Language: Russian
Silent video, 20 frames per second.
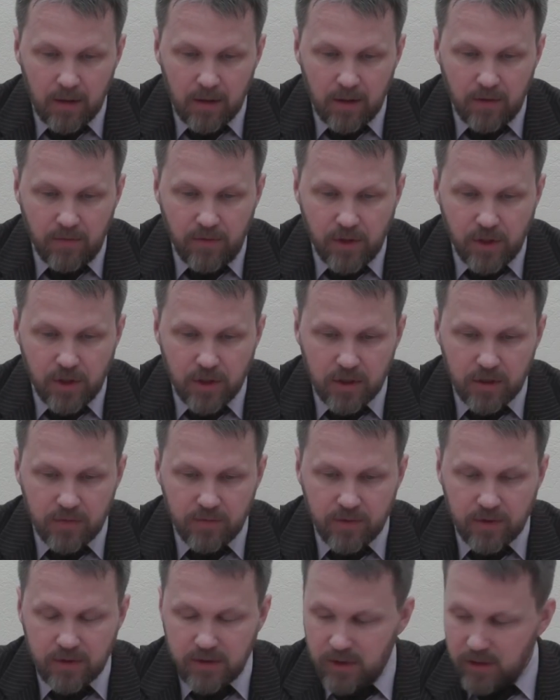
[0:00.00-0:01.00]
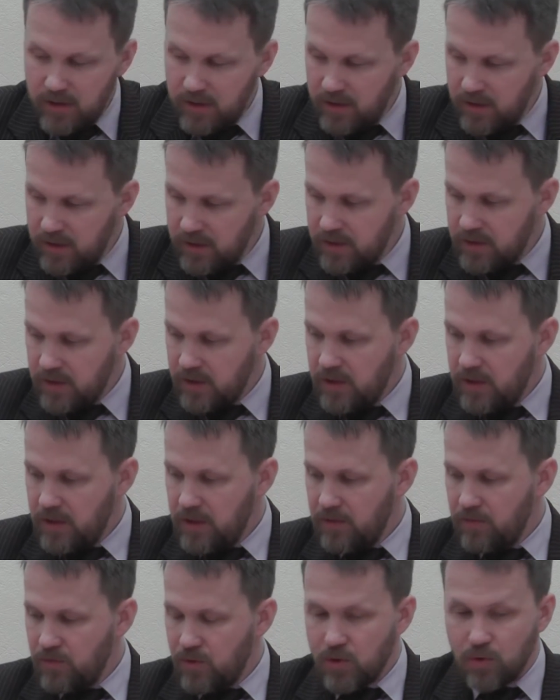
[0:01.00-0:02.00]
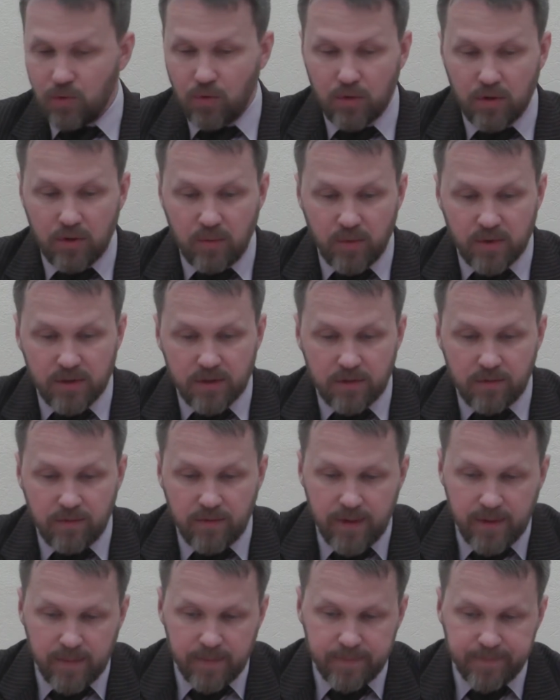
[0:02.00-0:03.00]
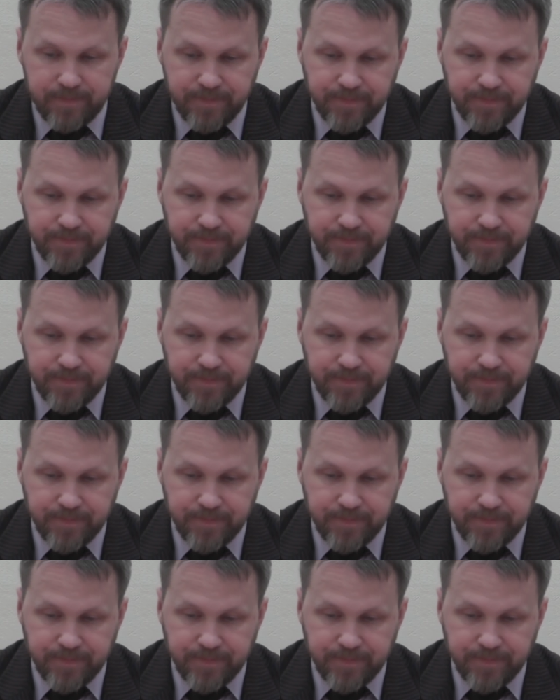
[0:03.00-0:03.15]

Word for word: Овечников Константин Константинович, город Москва.